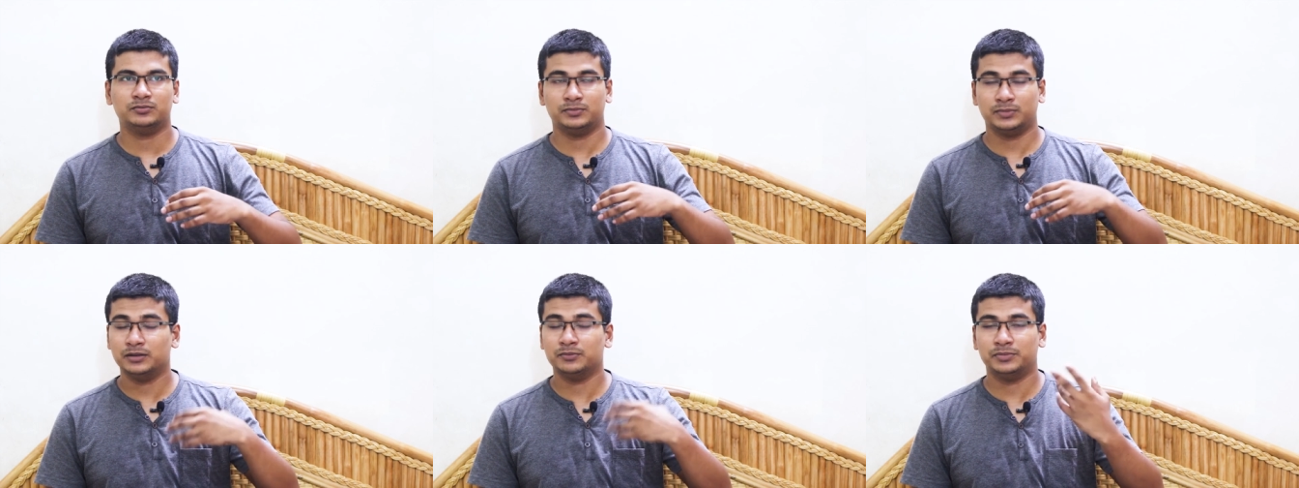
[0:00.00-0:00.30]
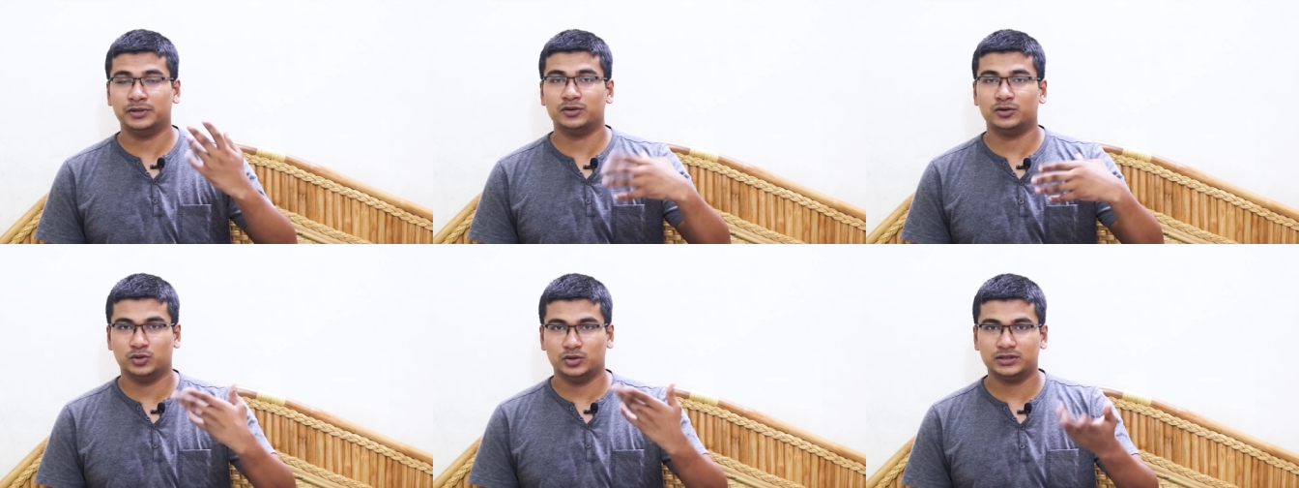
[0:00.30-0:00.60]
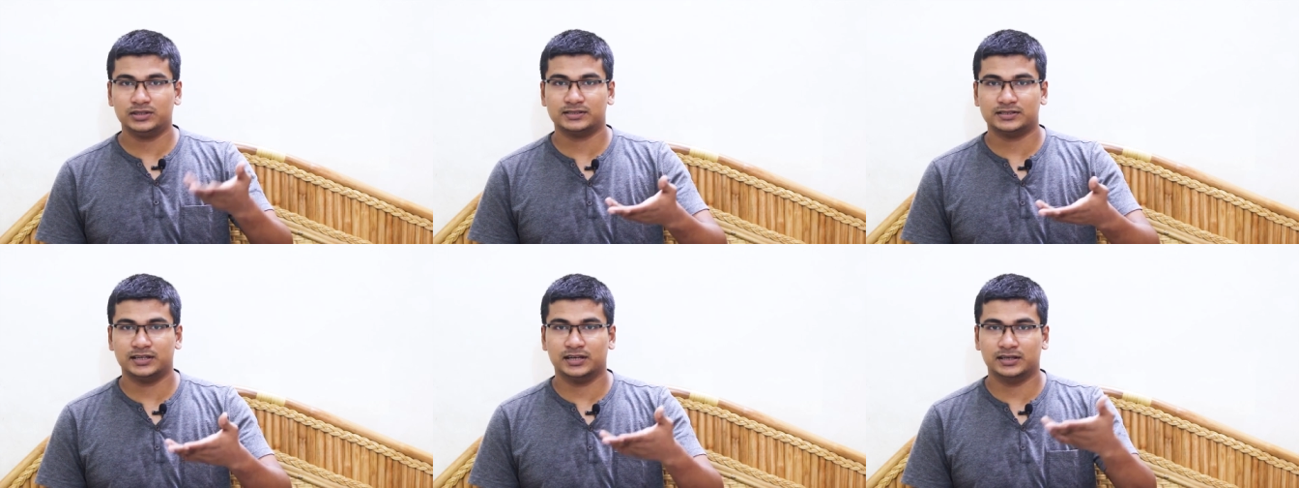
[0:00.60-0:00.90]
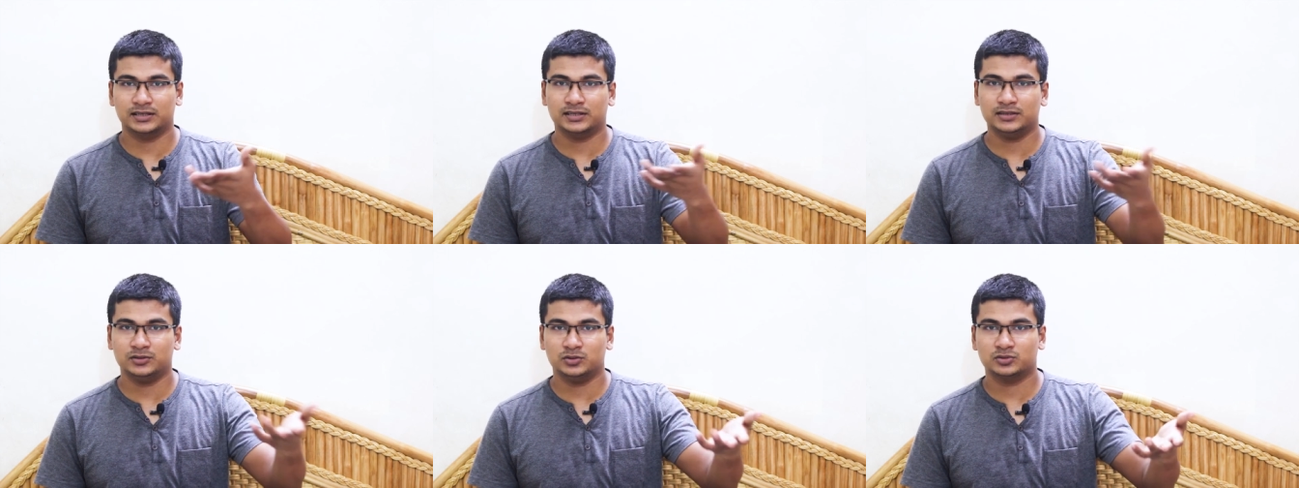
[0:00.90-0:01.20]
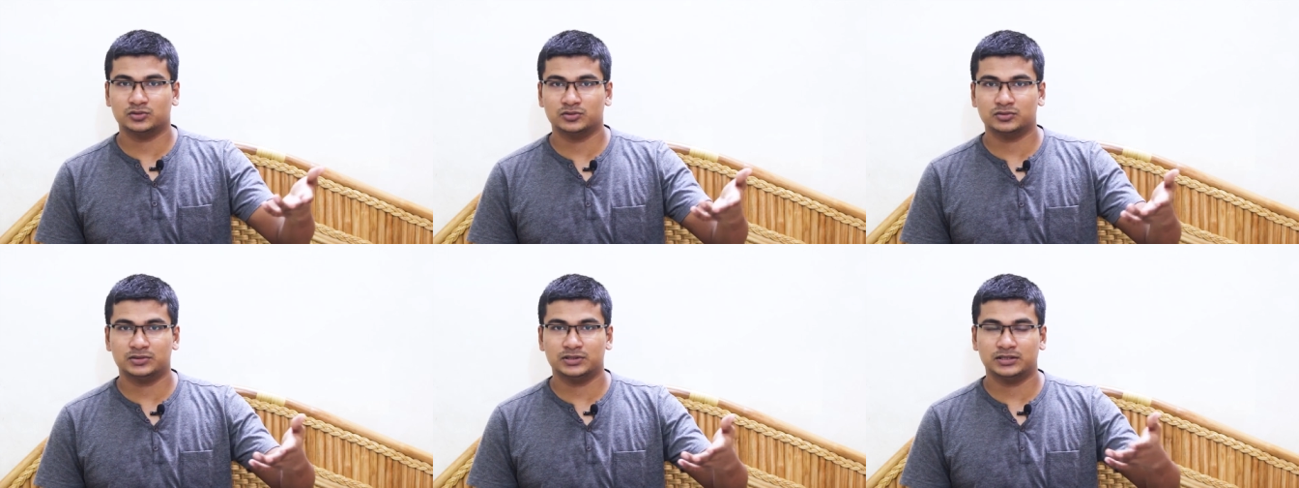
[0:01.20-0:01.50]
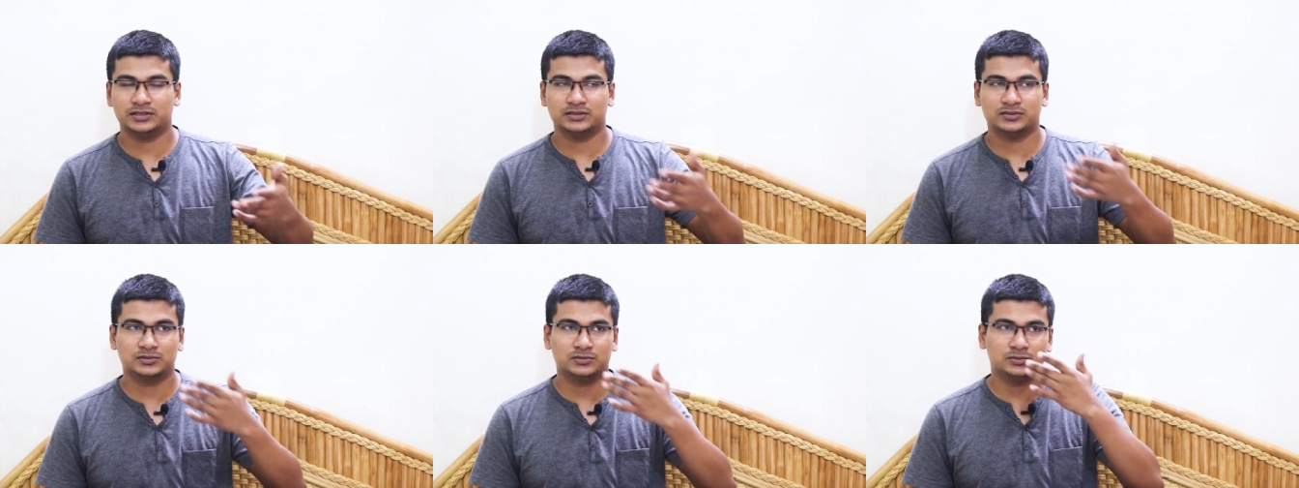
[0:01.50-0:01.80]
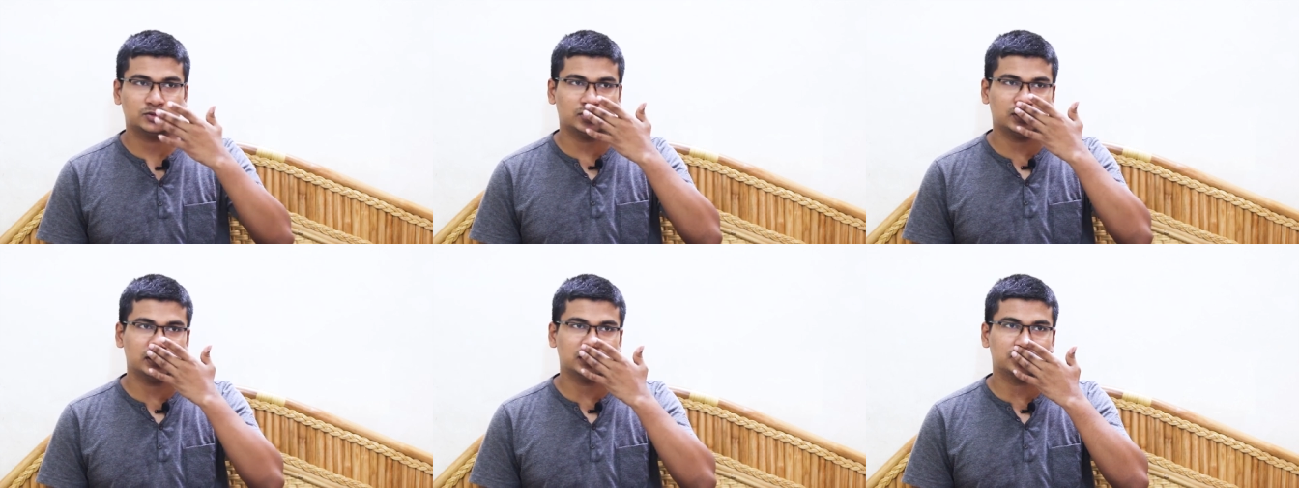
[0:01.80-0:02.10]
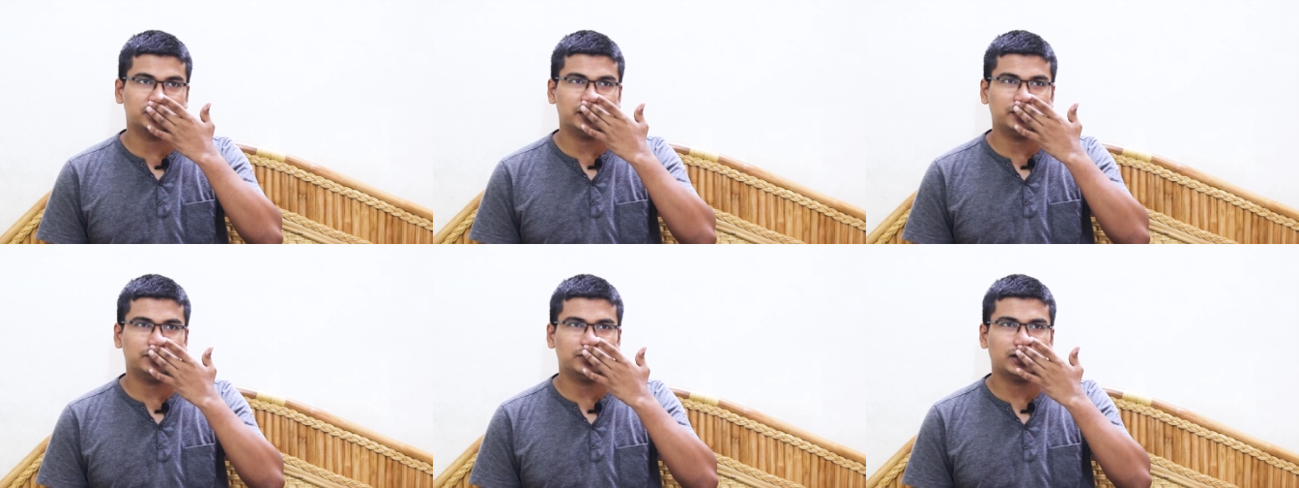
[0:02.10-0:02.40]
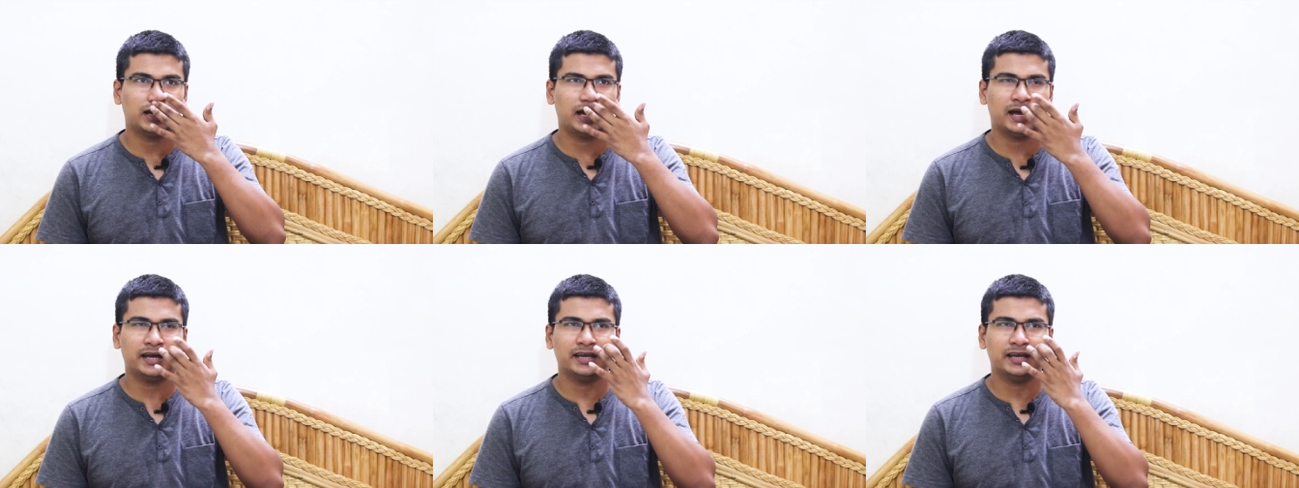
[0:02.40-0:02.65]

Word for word: মানে বের হইতেছে আর কি নতুন সিরিজ চলে আসবে এবং